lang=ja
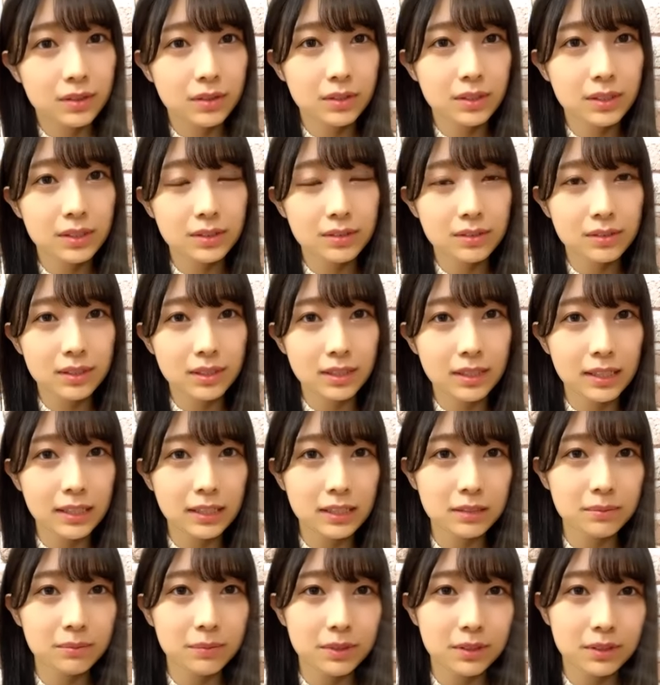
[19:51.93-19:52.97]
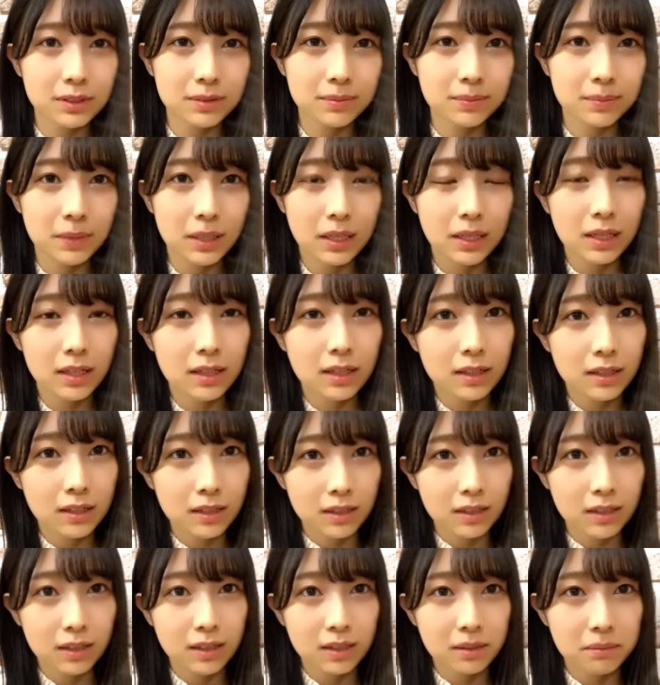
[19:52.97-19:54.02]
ろしくお願いしま
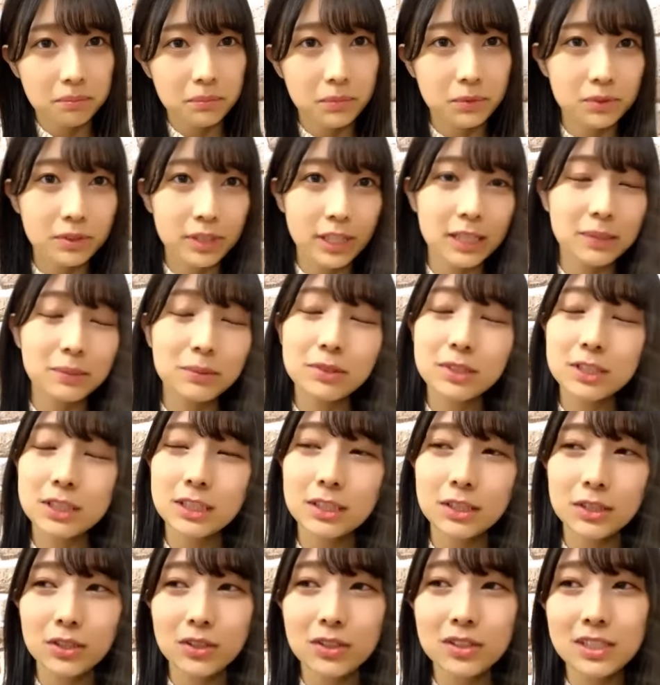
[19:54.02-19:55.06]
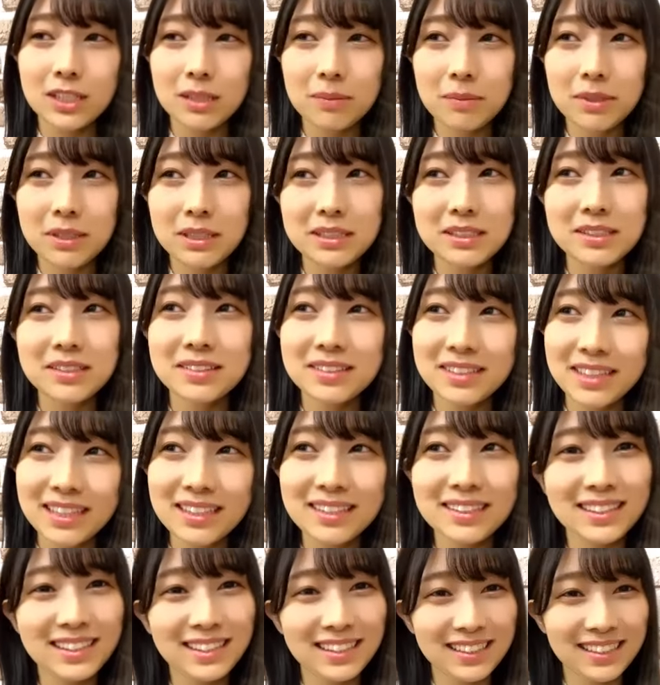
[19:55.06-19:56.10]
すもうゲーム実況者目指そうねっ
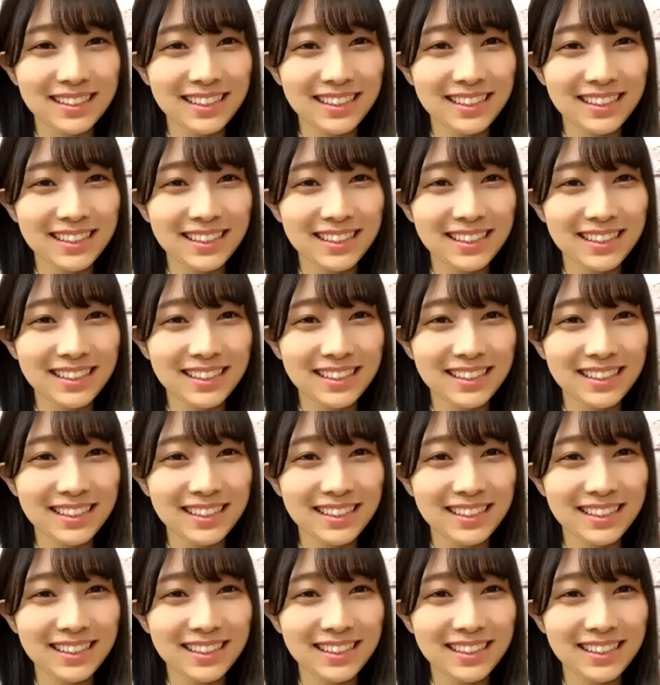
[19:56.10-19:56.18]
て